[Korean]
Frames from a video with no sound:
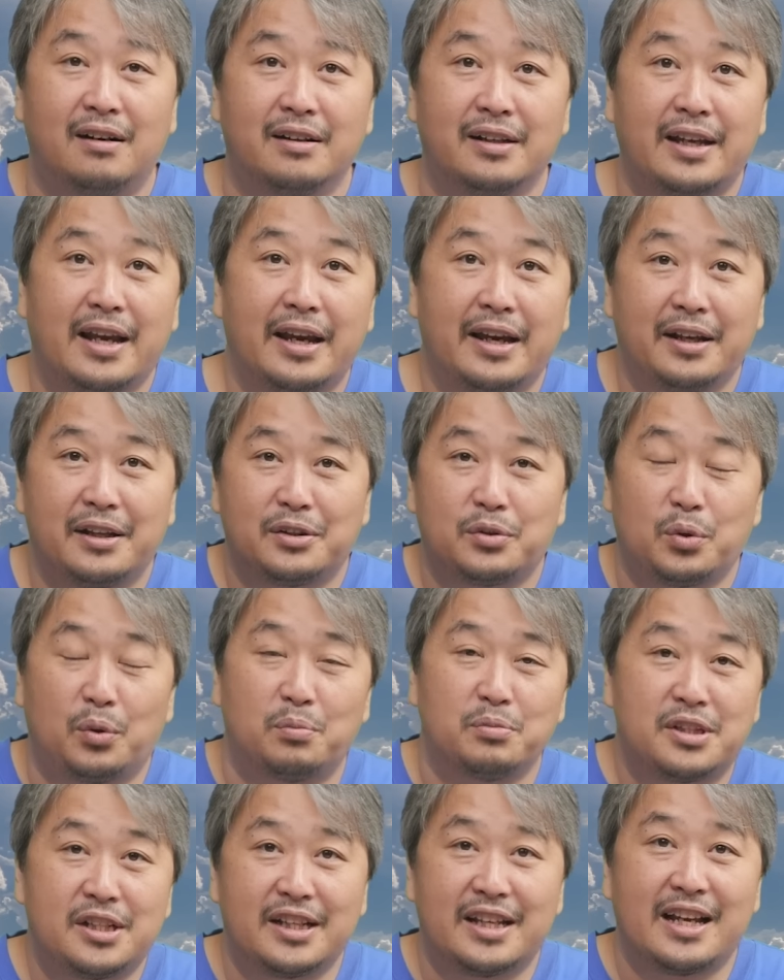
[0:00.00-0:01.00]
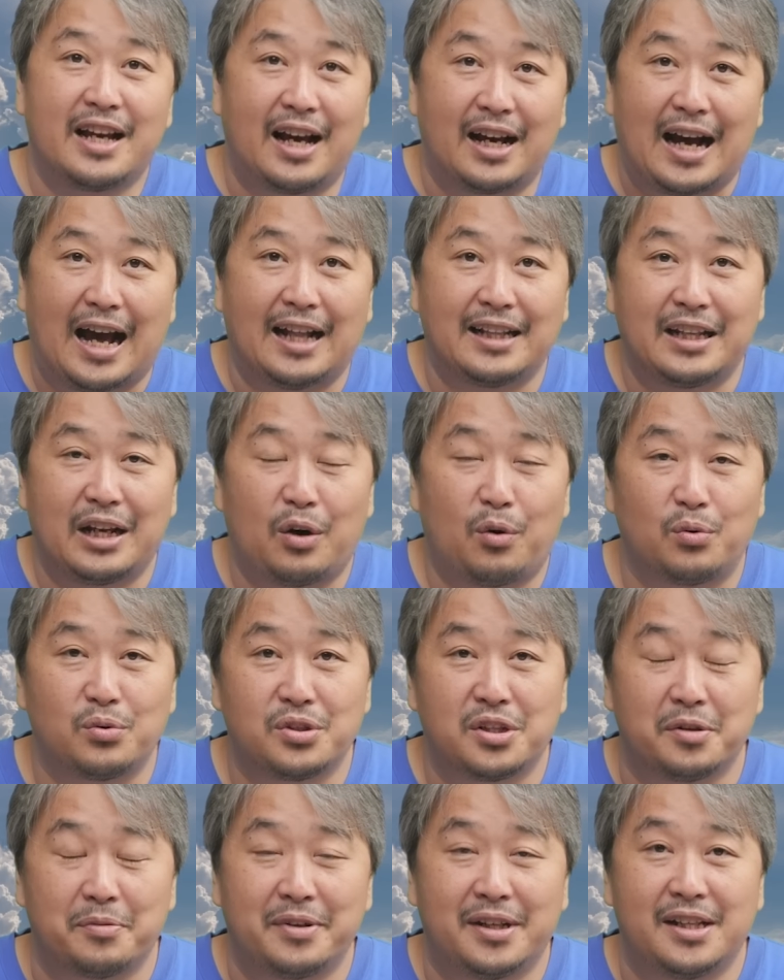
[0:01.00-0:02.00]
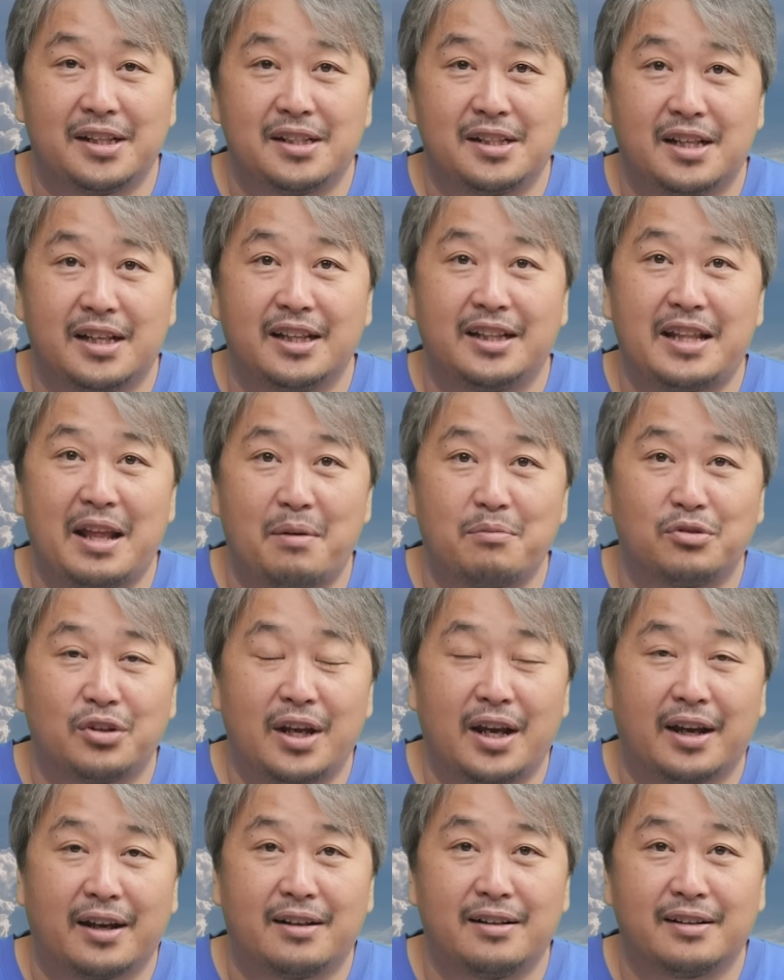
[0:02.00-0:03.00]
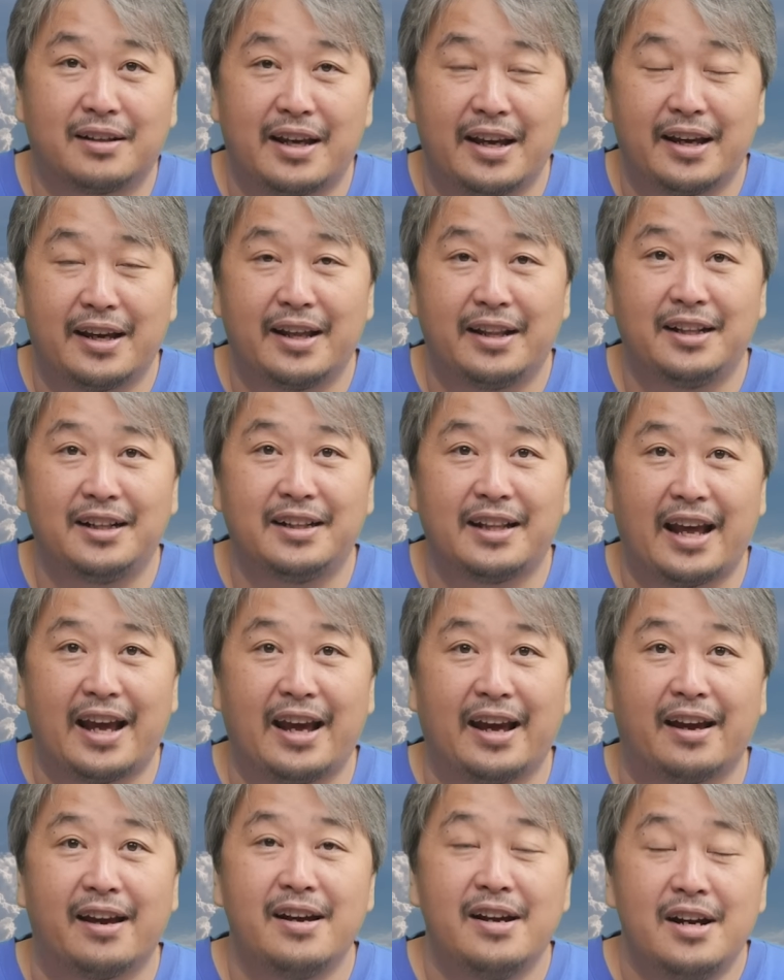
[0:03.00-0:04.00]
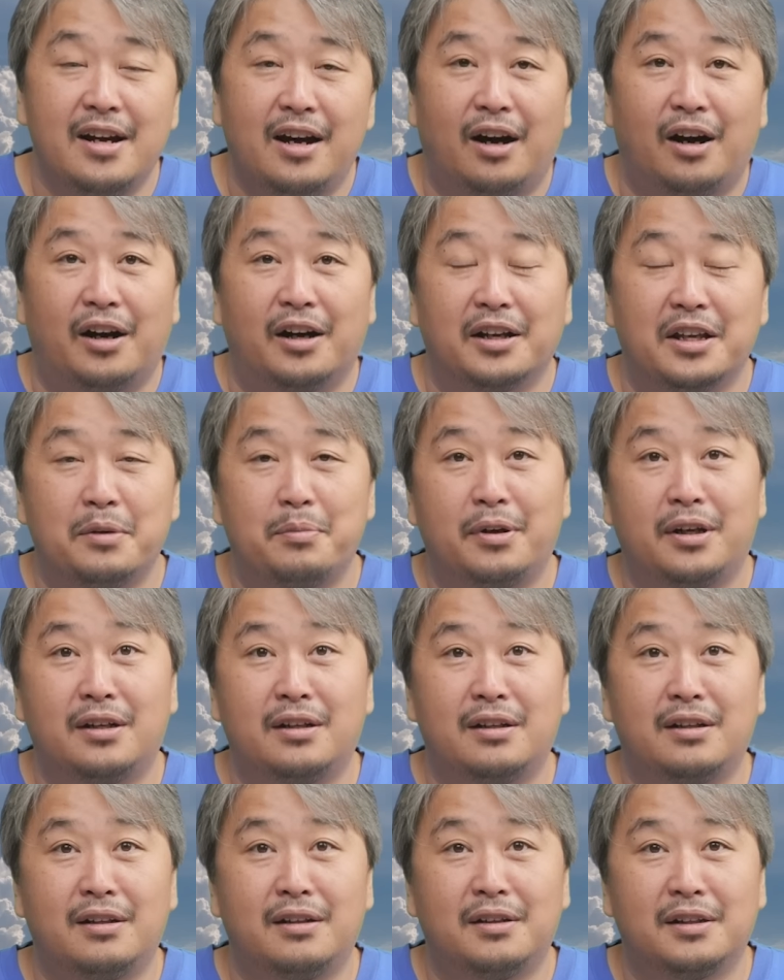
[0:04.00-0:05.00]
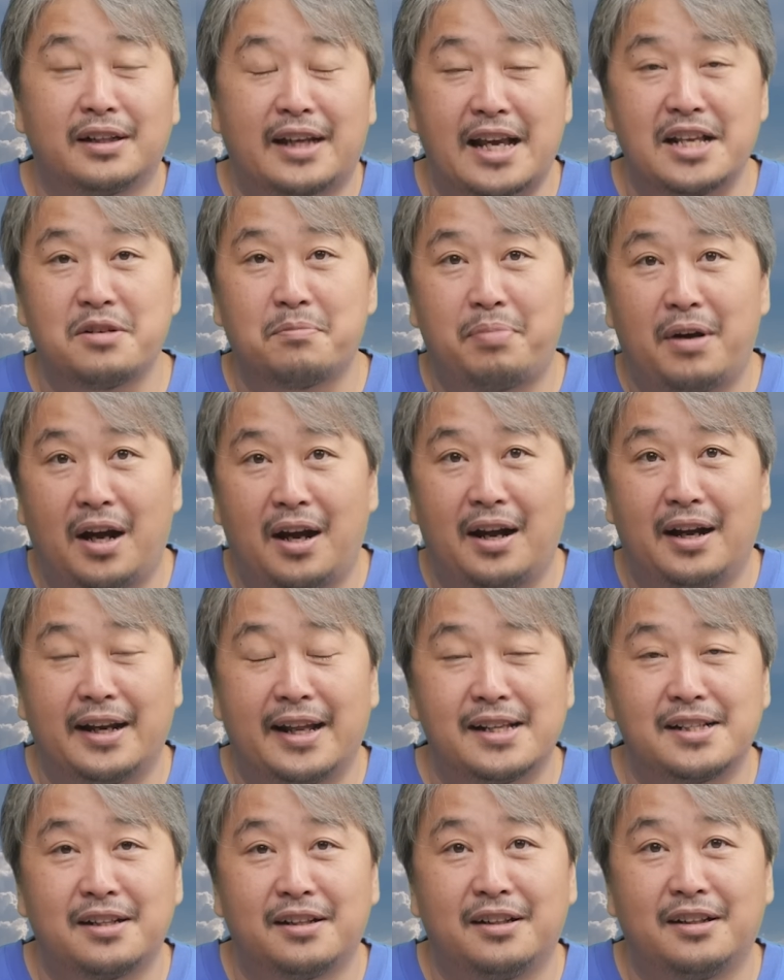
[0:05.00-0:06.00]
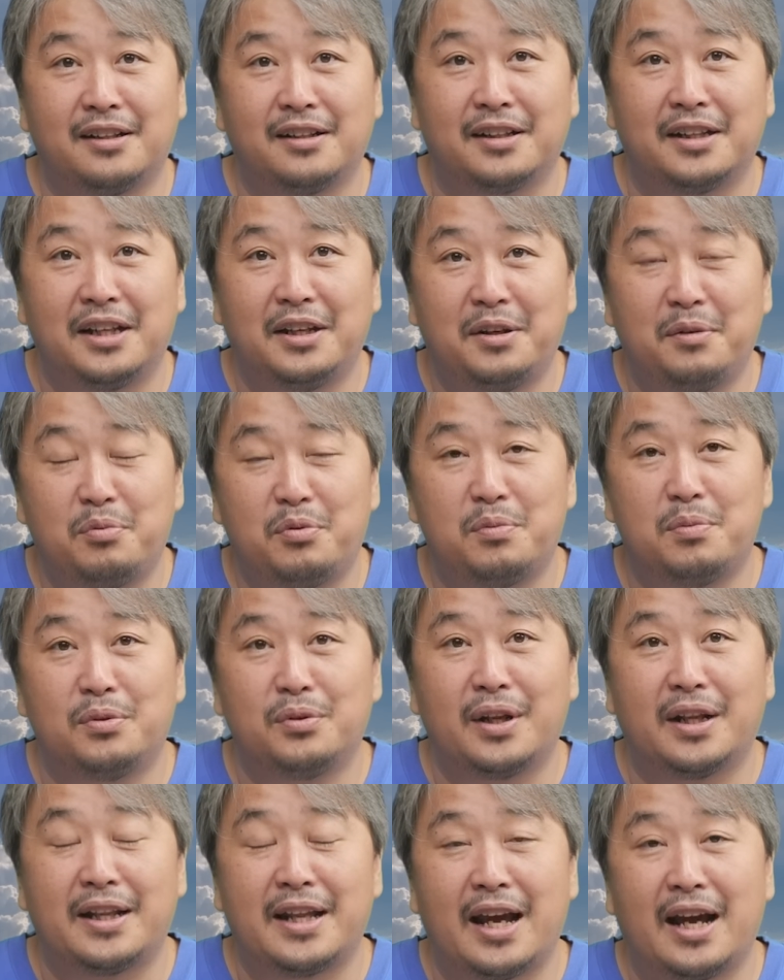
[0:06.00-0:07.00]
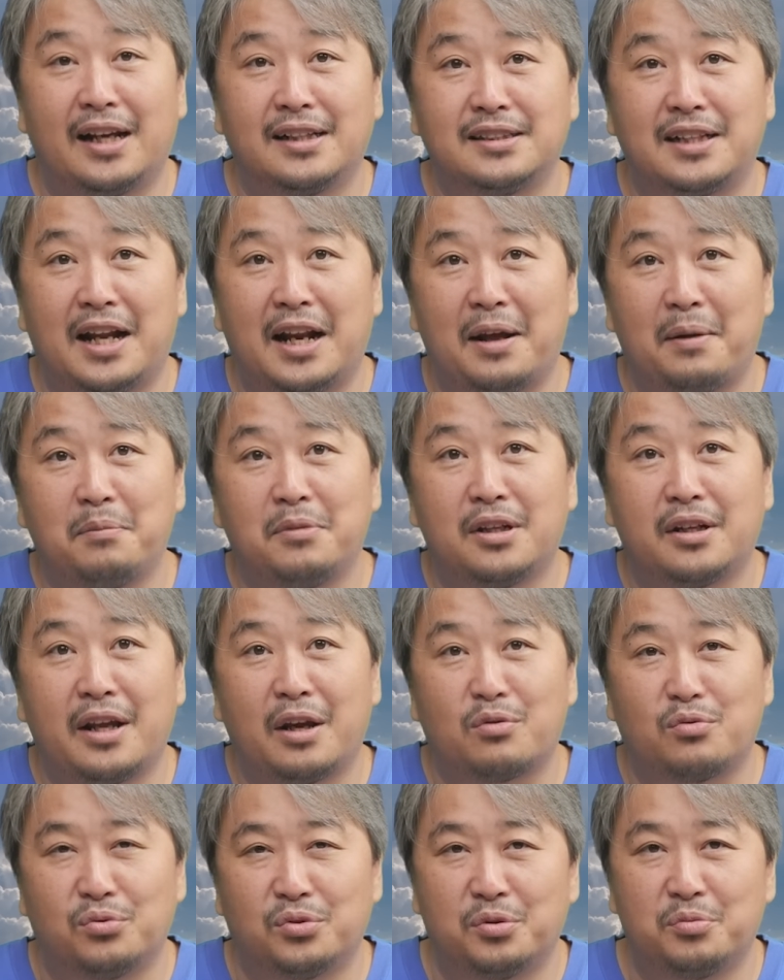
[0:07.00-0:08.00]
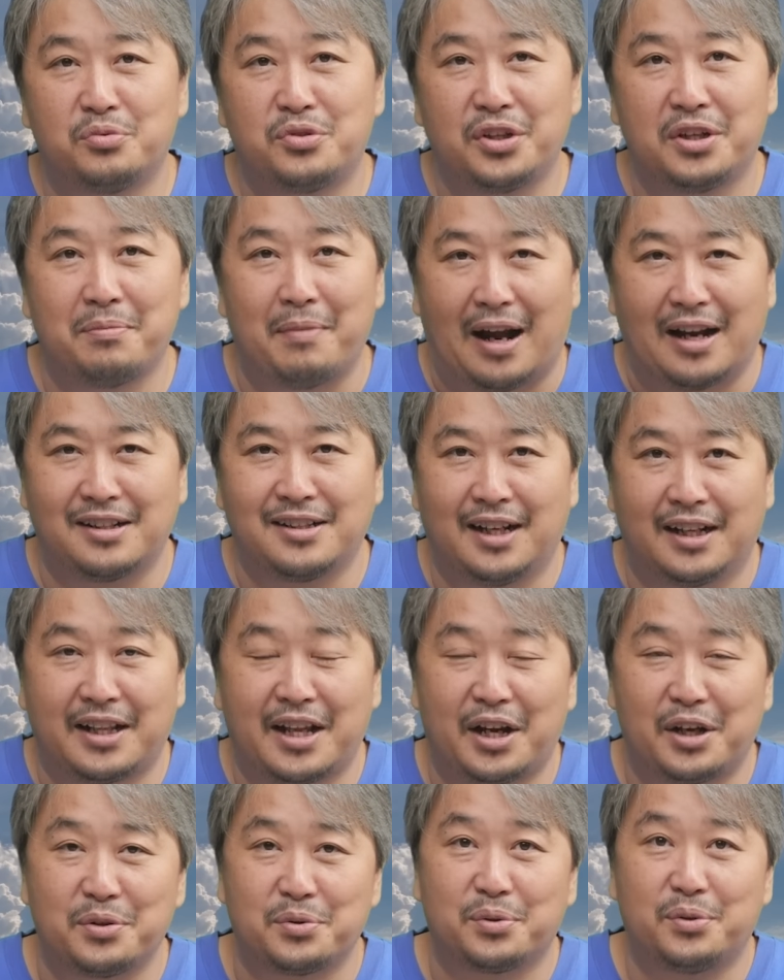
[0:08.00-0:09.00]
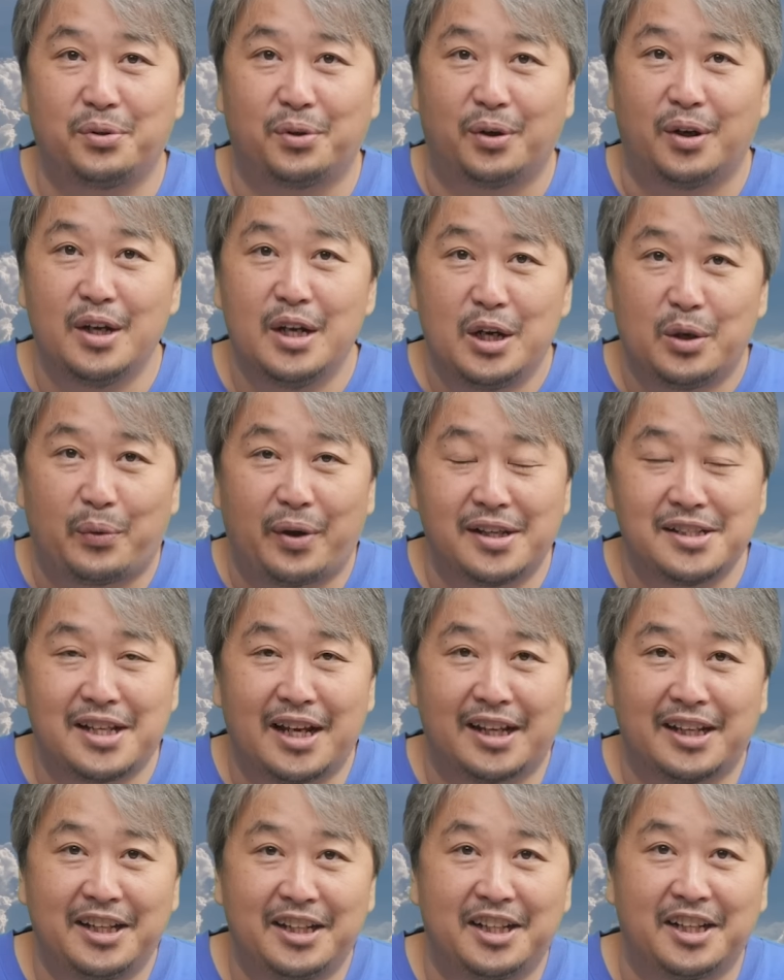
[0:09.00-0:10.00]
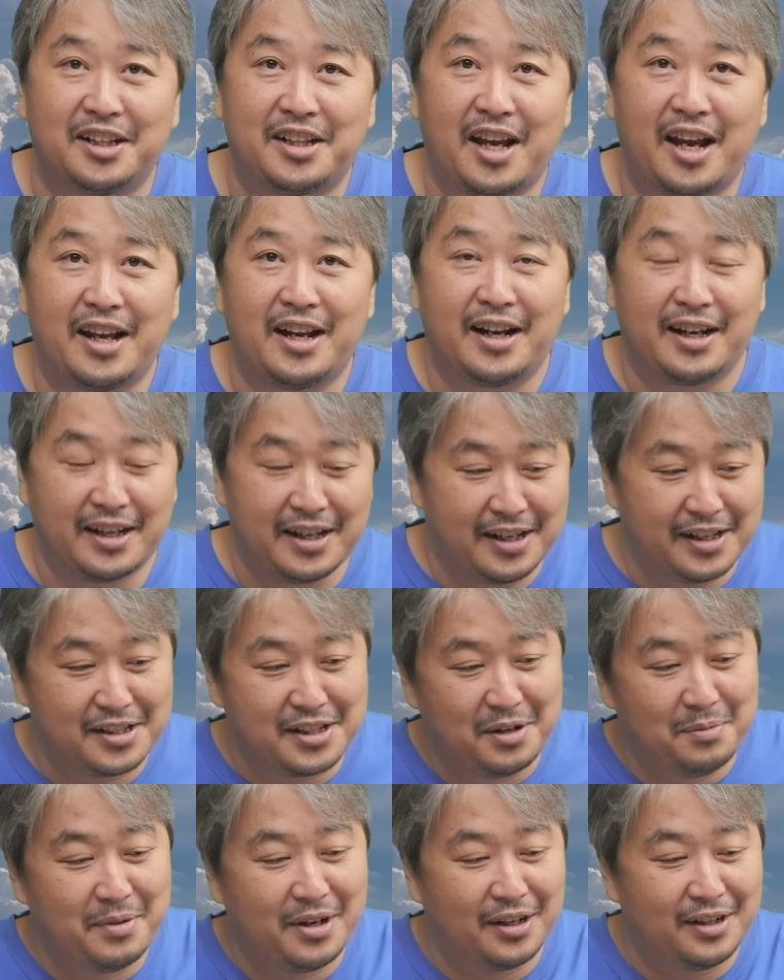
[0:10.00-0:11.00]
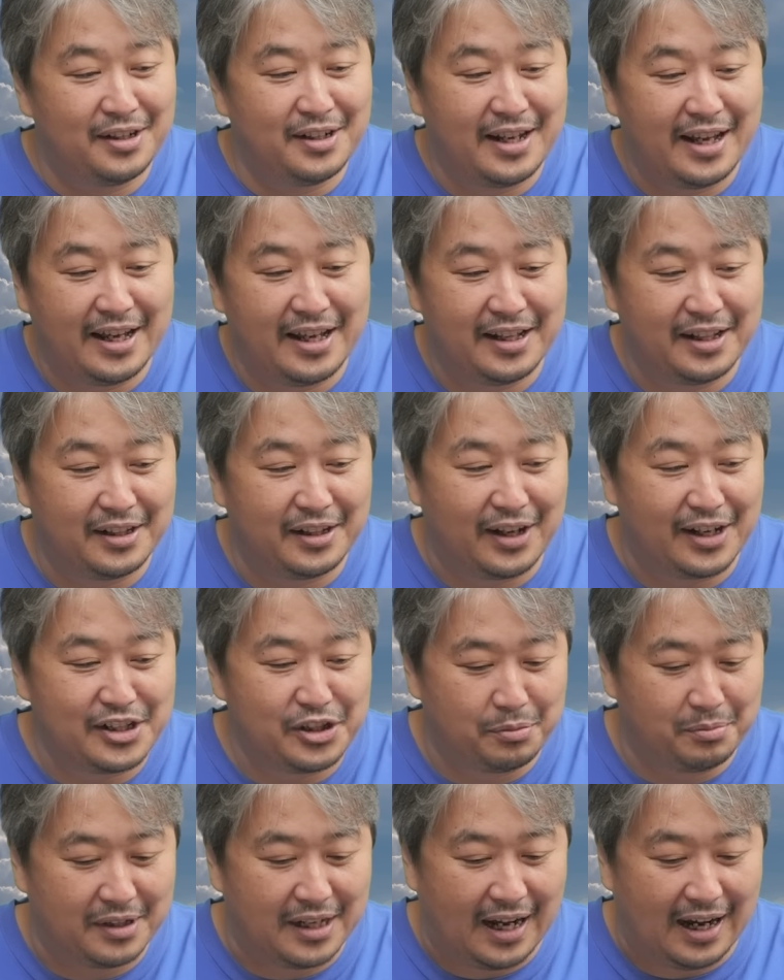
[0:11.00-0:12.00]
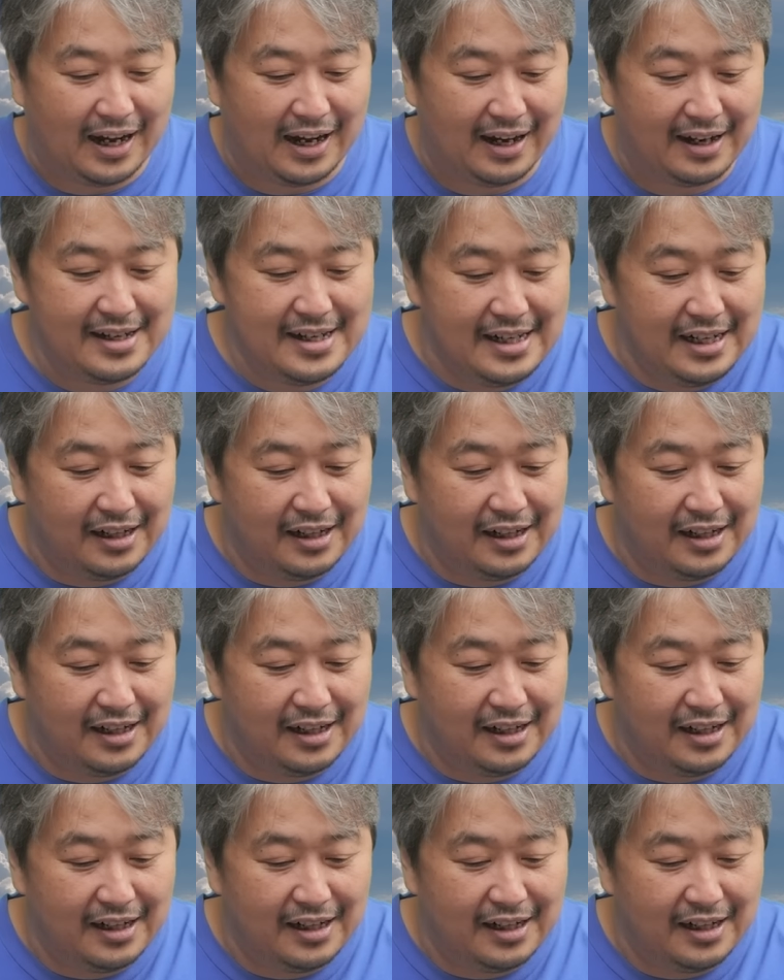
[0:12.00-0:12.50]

이게 좀 쓰기가 까다로운 점이 있기 때문에 그렇게 했는데, 이번 개정판에서는 이 부분에 대한 사람들의 궁금증이 많은 것 같아가지고 굉장히 디테일하게 설명을 해놨습니다.